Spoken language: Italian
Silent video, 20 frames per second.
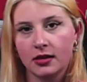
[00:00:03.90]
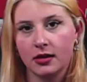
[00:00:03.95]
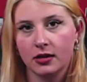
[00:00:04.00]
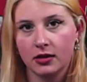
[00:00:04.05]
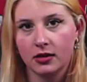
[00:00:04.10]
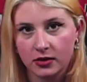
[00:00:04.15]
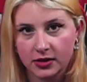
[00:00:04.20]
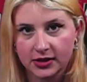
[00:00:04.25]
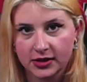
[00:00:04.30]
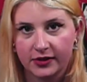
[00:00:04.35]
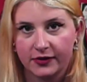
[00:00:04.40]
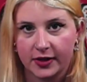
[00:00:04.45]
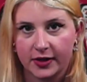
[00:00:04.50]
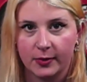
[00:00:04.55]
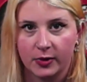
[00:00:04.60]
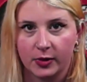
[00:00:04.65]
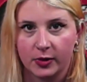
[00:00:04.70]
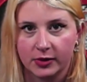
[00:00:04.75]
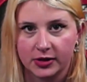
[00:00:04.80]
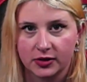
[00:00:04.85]
Cosa faremo in
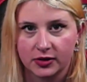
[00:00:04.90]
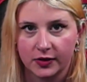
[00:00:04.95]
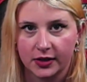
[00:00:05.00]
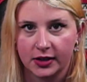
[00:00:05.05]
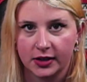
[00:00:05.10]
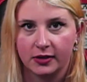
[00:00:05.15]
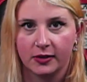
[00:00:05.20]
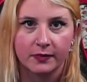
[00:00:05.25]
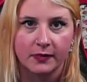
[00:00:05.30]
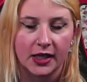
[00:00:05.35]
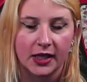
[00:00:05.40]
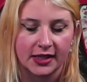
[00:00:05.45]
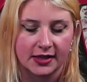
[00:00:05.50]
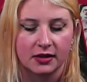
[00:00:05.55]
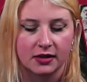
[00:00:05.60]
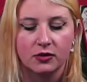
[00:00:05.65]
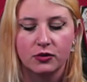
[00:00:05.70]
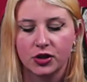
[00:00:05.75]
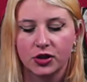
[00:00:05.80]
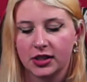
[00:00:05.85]
questo video? Essendo
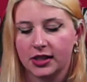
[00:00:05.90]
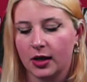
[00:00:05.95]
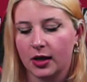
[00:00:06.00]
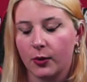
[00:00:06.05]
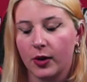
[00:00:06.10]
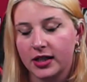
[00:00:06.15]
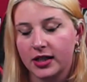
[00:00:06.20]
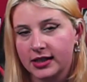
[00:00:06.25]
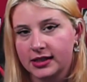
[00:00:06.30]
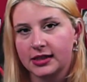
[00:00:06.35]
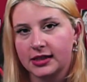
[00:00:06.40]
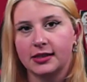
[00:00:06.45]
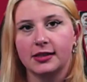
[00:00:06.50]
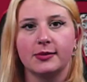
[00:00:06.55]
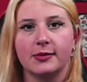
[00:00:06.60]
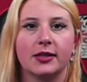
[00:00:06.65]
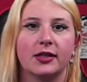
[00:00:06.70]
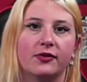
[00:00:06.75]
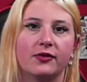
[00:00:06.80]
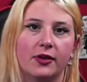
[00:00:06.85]
uscita qualche settimana
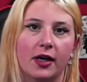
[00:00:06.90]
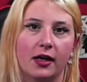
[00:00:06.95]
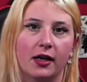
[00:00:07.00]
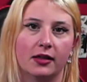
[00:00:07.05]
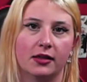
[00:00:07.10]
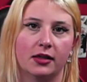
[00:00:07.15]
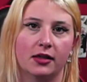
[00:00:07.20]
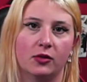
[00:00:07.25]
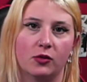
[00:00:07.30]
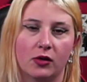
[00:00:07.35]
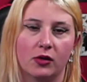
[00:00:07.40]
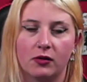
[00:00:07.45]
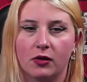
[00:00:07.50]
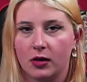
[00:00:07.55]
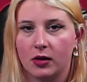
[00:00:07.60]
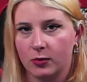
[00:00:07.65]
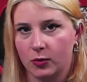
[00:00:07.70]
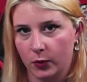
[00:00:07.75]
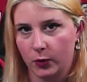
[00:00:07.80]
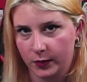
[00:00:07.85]
fa il nuovo
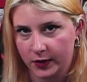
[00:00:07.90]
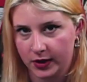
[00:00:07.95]
album di